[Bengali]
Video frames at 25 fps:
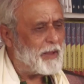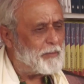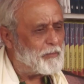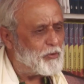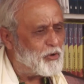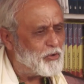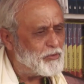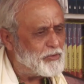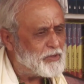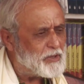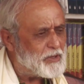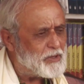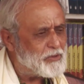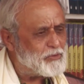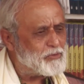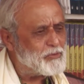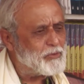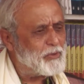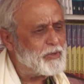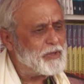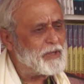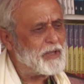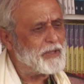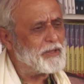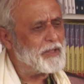এমন কিছু
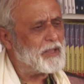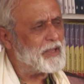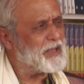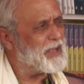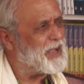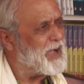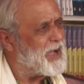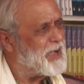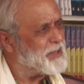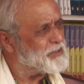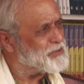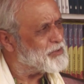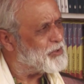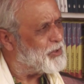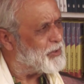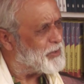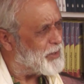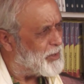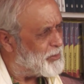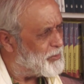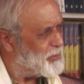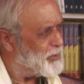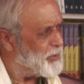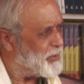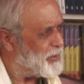এখানে কাজ
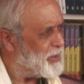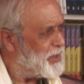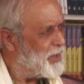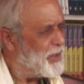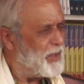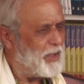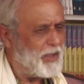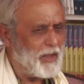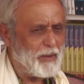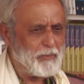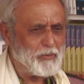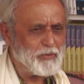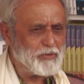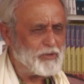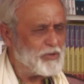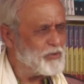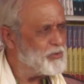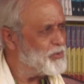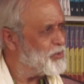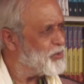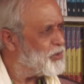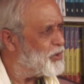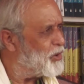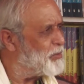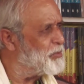করা হয় এমন
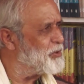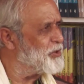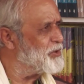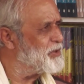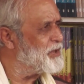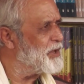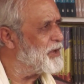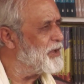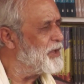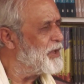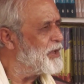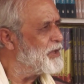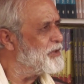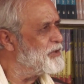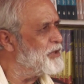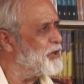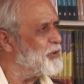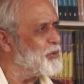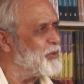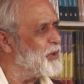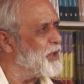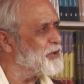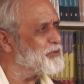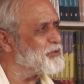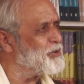কিন্তু খবর দেওয়া
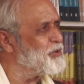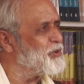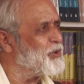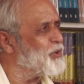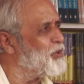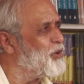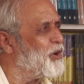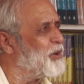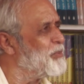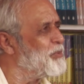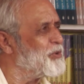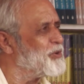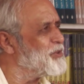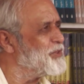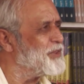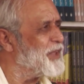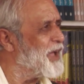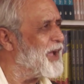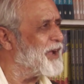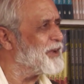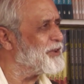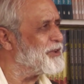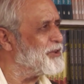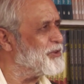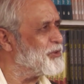যেগুলো আসলে খবর
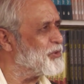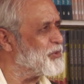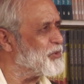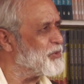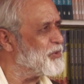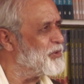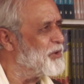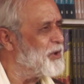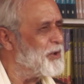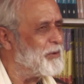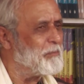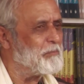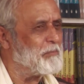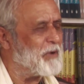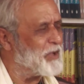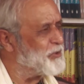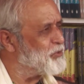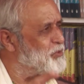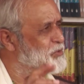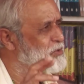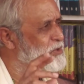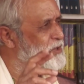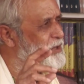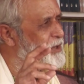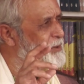না কিন্তু
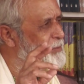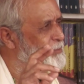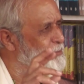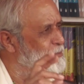মানুষকে